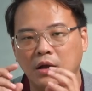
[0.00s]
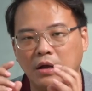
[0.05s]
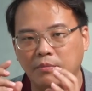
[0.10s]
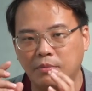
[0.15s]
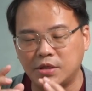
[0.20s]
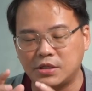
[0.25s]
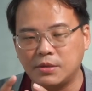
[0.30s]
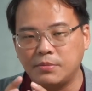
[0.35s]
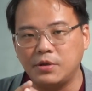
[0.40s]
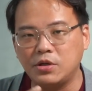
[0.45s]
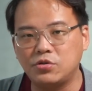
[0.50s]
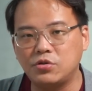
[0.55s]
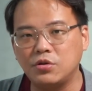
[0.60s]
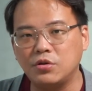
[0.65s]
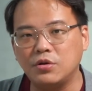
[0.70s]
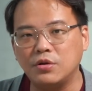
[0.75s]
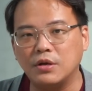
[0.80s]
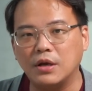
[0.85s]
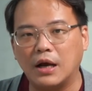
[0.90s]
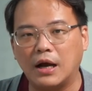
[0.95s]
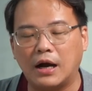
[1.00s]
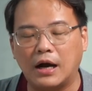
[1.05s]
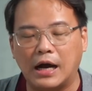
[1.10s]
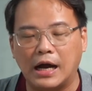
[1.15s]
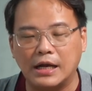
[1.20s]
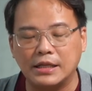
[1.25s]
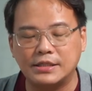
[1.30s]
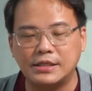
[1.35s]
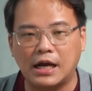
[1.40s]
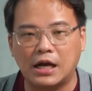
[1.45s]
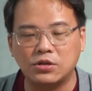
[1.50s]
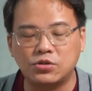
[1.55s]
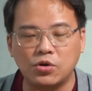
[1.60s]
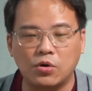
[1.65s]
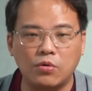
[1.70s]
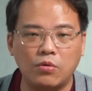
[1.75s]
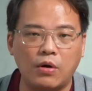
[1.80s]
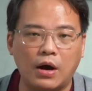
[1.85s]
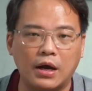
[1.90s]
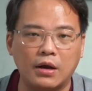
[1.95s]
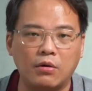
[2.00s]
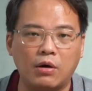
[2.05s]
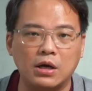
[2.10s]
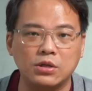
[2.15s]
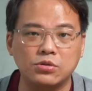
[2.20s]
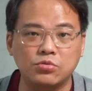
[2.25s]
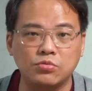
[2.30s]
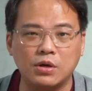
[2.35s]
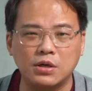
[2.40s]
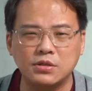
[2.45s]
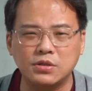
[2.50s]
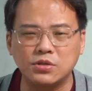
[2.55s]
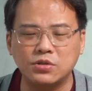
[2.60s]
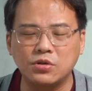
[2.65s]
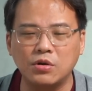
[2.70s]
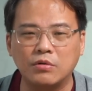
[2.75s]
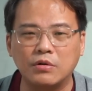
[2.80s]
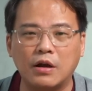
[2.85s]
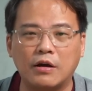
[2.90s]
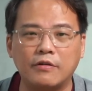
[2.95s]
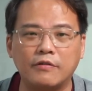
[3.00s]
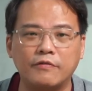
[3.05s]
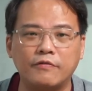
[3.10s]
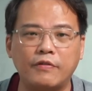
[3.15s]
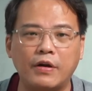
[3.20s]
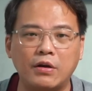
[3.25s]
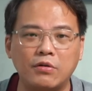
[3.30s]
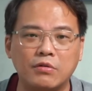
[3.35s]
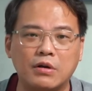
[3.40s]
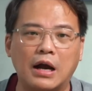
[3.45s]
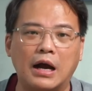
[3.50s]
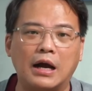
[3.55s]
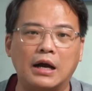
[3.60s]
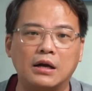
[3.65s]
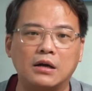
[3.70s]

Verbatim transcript: 米兹比许啊加中华的话，主要是受到 Verica